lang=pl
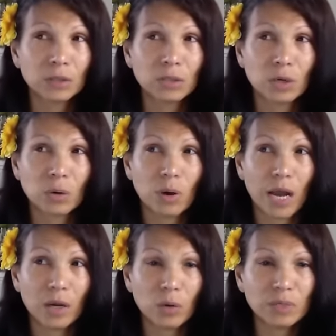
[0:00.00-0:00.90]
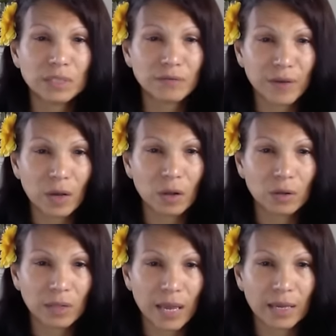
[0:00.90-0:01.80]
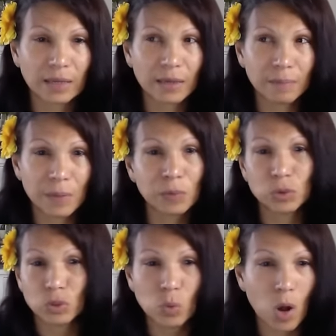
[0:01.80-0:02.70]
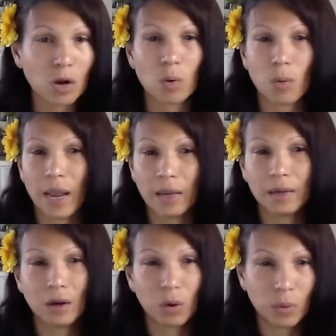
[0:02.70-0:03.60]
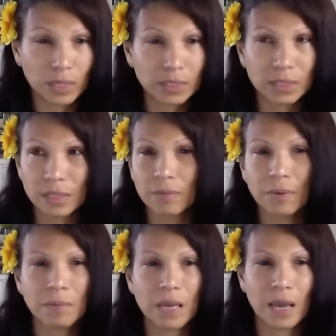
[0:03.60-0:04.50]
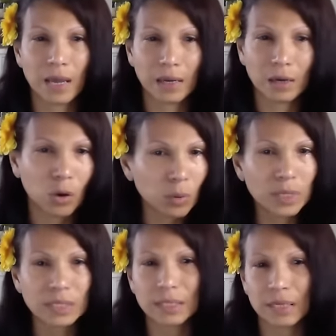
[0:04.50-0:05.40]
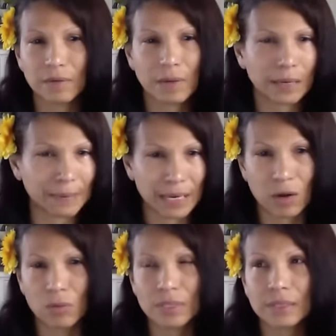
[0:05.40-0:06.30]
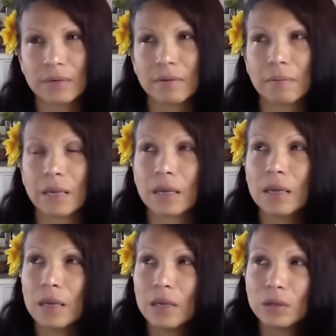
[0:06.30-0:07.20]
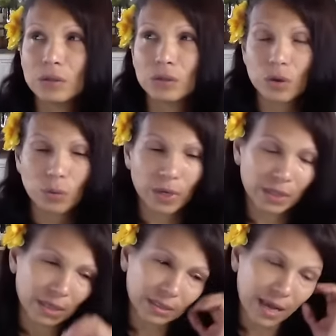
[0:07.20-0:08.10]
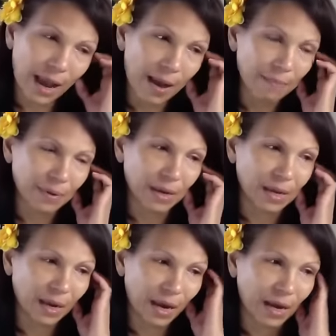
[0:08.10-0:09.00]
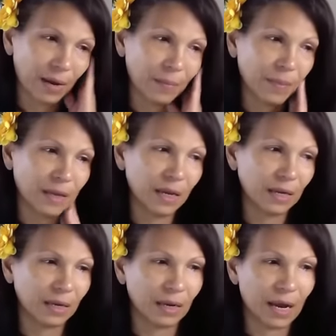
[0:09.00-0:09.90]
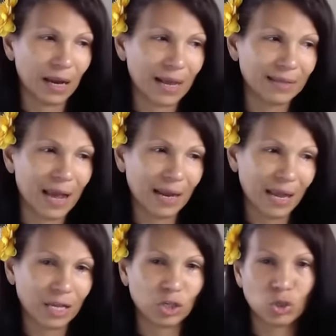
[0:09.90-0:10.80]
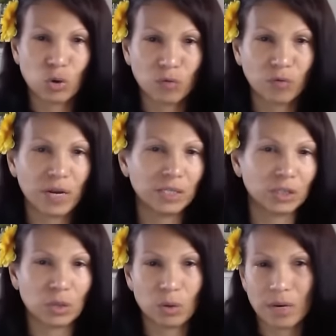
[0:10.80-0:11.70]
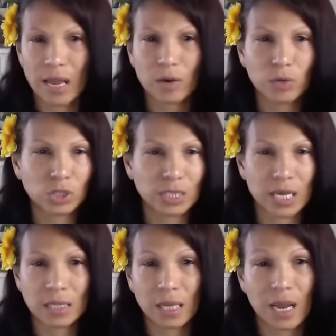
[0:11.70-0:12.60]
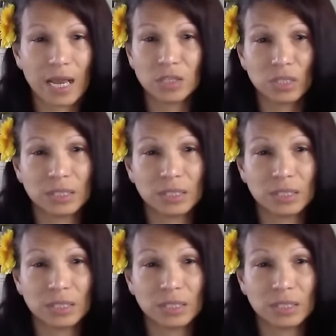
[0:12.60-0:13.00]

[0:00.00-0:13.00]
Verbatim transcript: Więc nieustannie czułam się opuszczana przez ludzi, którzy po prostu odchodzili, zawsze mnie zostawiali, zawsze mnie zostawiali. Więc kiedy to się wydarzyło, w wieku, w uh, którym wtedy byłam i nie miałam wtedy żadnych przyjaciół, nie znałam